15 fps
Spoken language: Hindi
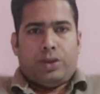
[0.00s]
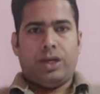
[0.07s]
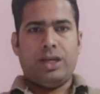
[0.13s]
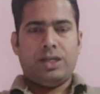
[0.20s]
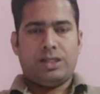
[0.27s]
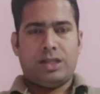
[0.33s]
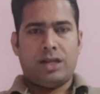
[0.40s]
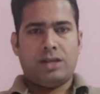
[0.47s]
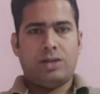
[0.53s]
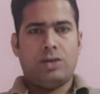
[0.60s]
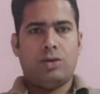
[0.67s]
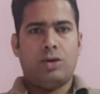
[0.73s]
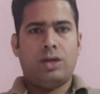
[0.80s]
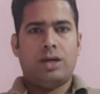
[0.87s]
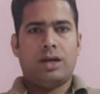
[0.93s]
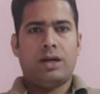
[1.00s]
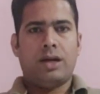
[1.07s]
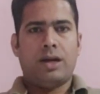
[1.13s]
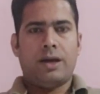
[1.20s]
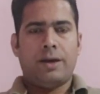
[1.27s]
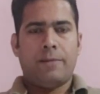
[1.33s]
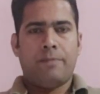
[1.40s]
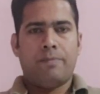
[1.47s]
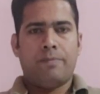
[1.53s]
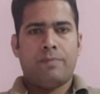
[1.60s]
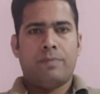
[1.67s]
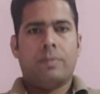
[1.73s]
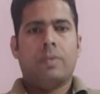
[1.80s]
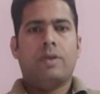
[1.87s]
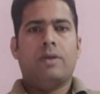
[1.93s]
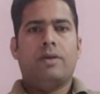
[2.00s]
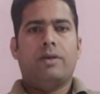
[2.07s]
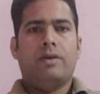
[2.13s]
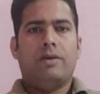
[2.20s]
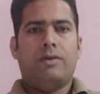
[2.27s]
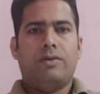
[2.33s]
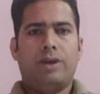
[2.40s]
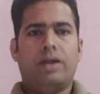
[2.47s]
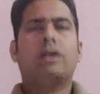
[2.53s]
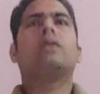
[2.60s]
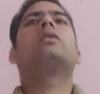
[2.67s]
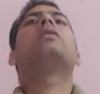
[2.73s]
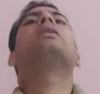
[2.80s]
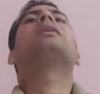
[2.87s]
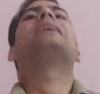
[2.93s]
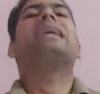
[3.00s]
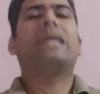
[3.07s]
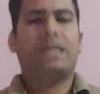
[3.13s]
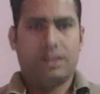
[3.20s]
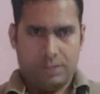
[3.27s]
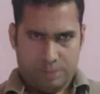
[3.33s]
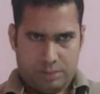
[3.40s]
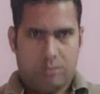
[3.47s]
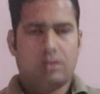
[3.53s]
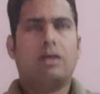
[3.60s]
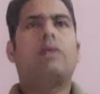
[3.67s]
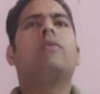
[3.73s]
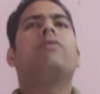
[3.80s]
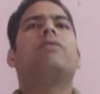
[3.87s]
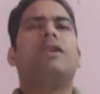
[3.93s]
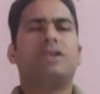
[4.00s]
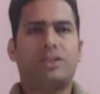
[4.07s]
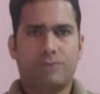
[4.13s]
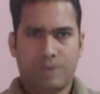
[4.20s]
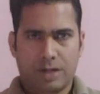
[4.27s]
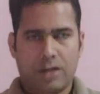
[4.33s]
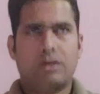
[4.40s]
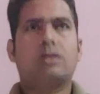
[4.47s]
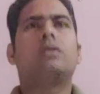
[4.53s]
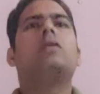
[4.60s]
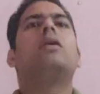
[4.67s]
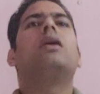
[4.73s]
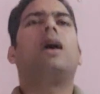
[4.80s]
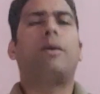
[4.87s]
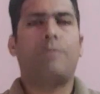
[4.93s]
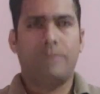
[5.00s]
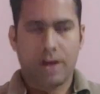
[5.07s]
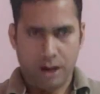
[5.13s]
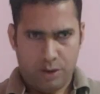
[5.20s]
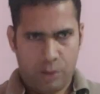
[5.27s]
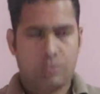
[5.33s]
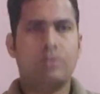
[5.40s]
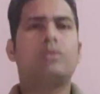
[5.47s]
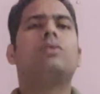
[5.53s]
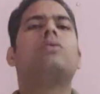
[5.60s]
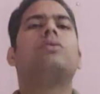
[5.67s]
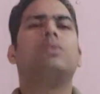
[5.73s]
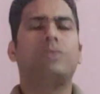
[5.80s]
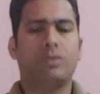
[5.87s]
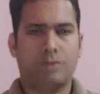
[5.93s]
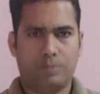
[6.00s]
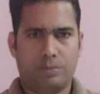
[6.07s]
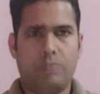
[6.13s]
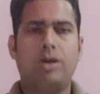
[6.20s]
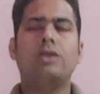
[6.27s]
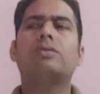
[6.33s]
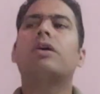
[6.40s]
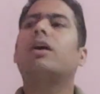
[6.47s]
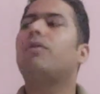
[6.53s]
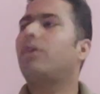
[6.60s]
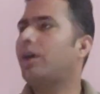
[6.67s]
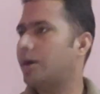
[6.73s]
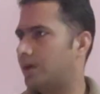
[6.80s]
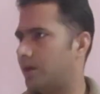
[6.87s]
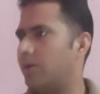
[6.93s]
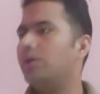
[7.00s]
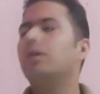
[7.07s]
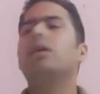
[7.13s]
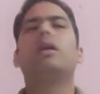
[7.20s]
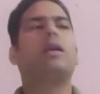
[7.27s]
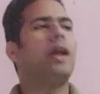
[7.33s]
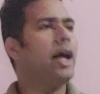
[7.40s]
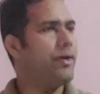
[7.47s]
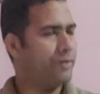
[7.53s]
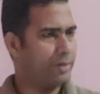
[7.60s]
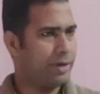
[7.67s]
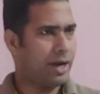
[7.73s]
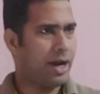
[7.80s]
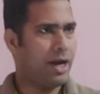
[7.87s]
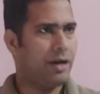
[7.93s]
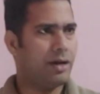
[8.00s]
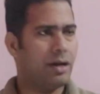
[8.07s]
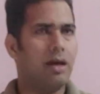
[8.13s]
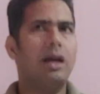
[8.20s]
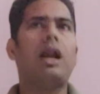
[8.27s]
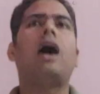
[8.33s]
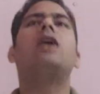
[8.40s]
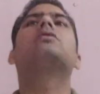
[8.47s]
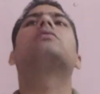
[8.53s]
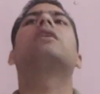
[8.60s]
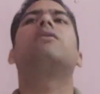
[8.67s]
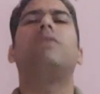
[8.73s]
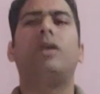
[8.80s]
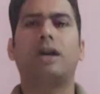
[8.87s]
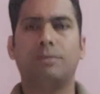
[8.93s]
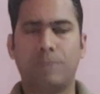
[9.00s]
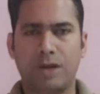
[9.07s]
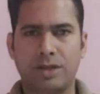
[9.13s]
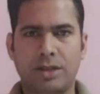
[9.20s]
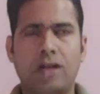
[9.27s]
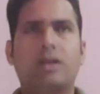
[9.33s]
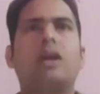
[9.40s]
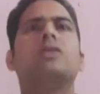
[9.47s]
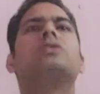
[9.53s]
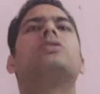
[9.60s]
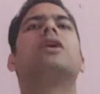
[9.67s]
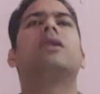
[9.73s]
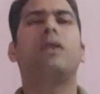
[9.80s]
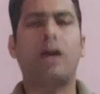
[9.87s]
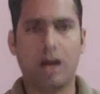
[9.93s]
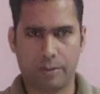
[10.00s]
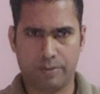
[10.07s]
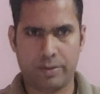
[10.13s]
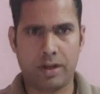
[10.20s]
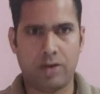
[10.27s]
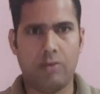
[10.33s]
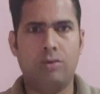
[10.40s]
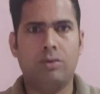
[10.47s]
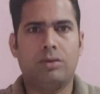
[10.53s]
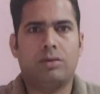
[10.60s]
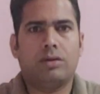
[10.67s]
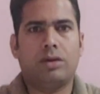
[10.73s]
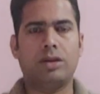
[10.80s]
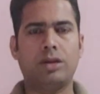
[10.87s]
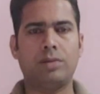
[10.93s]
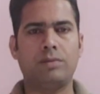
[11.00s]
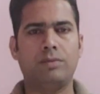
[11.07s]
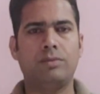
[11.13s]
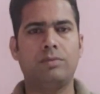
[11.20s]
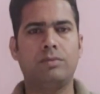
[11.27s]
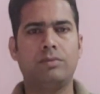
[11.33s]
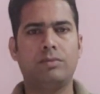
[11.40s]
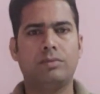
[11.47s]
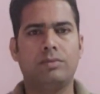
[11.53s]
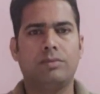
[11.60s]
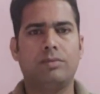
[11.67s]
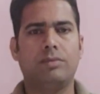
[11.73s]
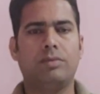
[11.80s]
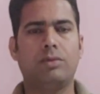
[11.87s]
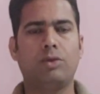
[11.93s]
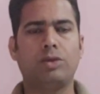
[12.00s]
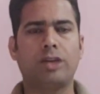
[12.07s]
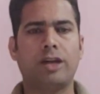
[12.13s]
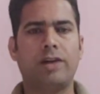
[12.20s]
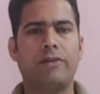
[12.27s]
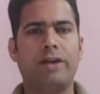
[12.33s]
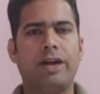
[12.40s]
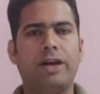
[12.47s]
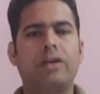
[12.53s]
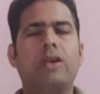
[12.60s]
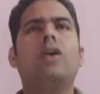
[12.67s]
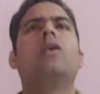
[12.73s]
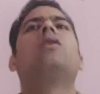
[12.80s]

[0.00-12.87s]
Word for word: इस तरह से होल्ड करना है फिर फर्स्ट वर्ड अप डाउन बीच का वर्ड लेफ्ट राइट लास्ट का वर्ड पर्सन का सन अप डाउन ख़त्म दो सेकंड वेट